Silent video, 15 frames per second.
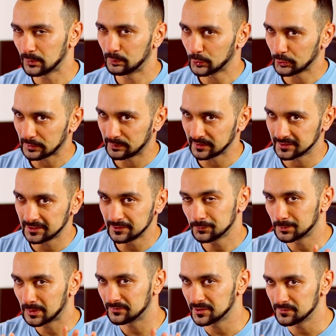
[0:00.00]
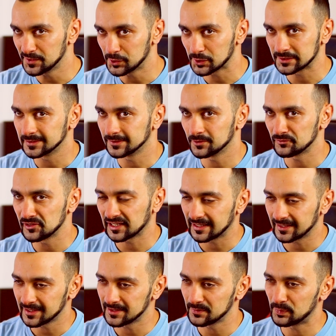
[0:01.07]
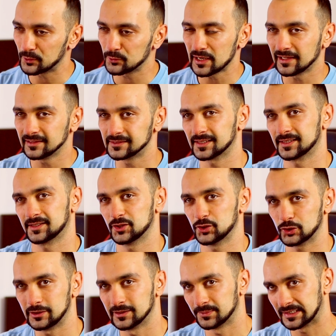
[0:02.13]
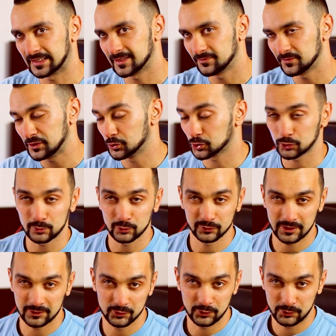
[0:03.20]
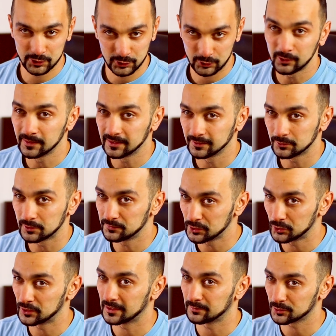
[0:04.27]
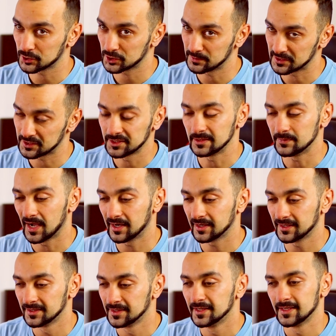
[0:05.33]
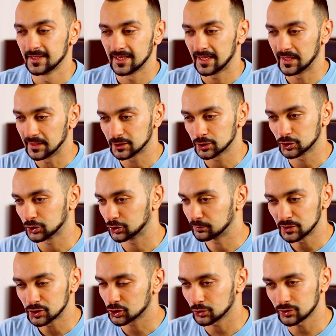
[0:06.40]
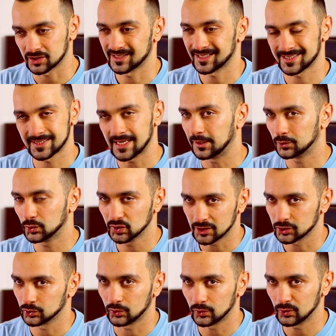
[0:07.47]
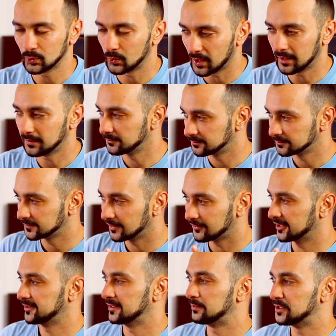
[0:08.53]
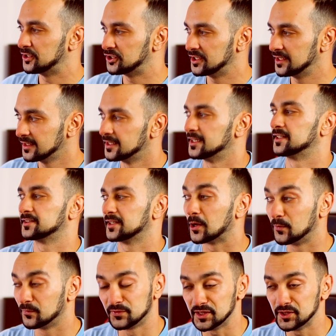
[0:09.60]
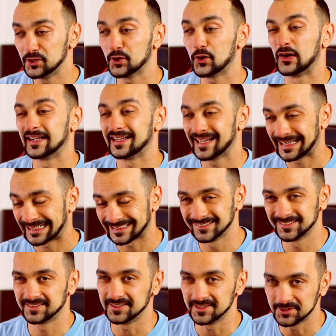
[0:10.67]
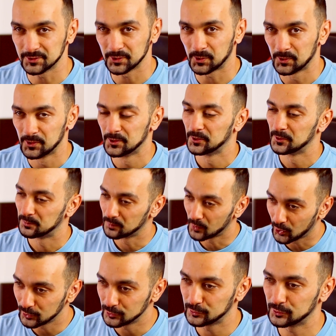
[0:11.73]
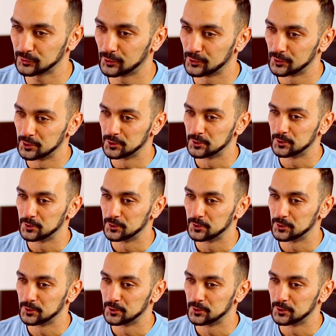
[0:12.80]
un po' ripetitivo ma vi invito a iscrivervi al canale per un'altra ragione perché il video sto montando in questo momento, il video della prossima settimana e mi sto scassando da solo qua davanti al pc, sarà un video garantito molto